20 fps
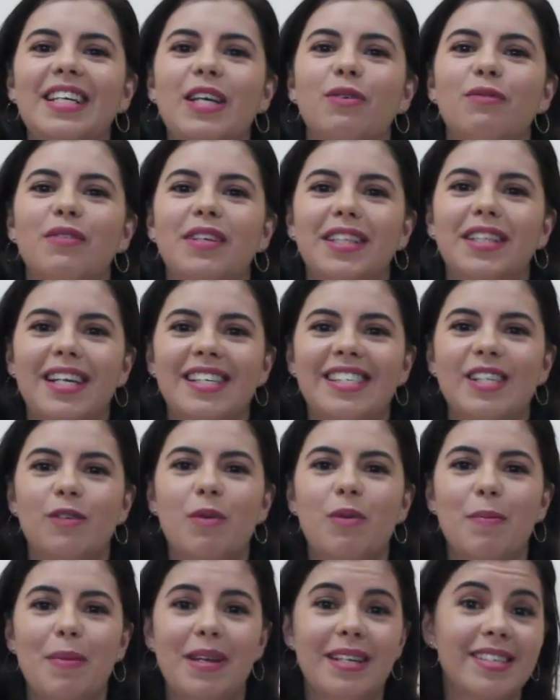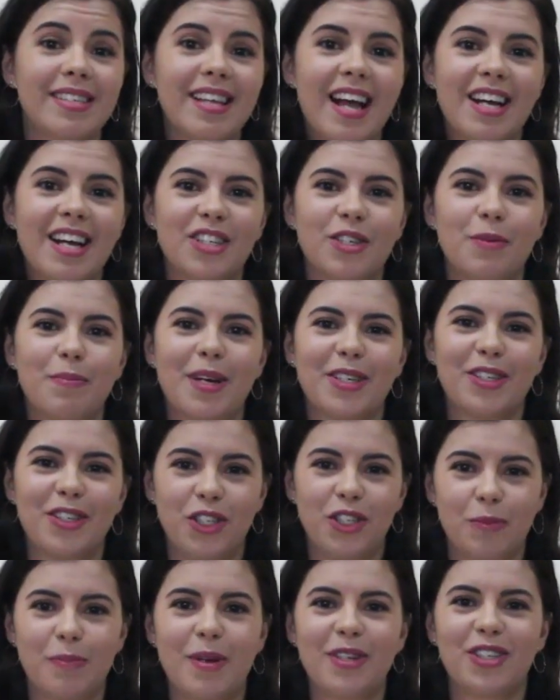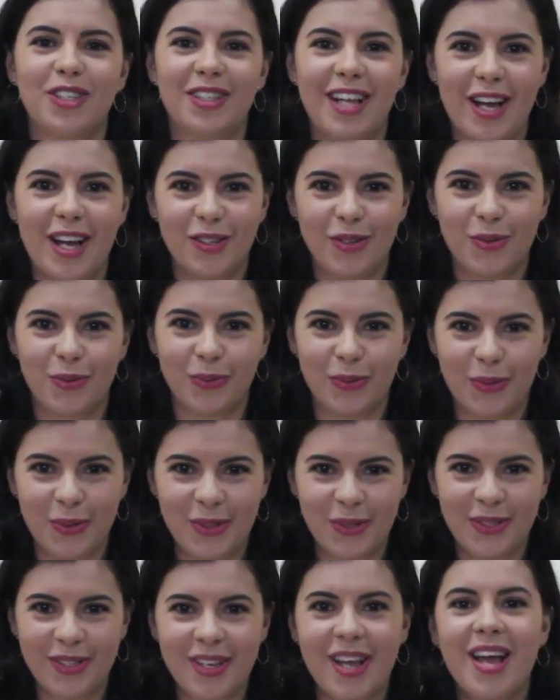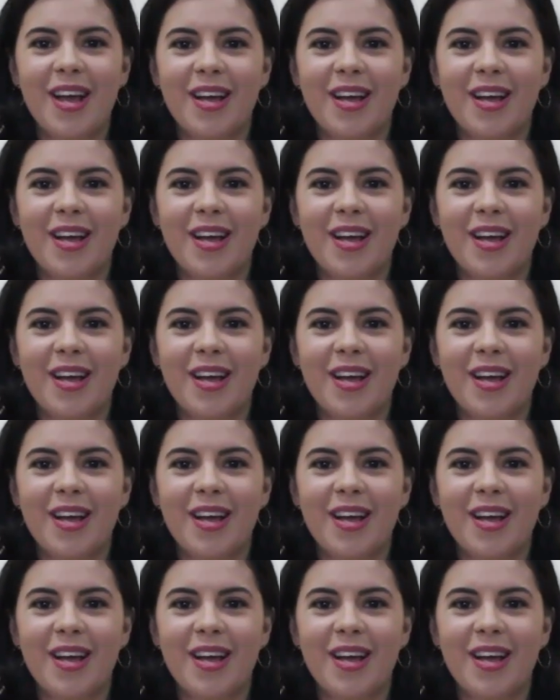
e eu vim trazer uma mensagem para a gente meditar juntos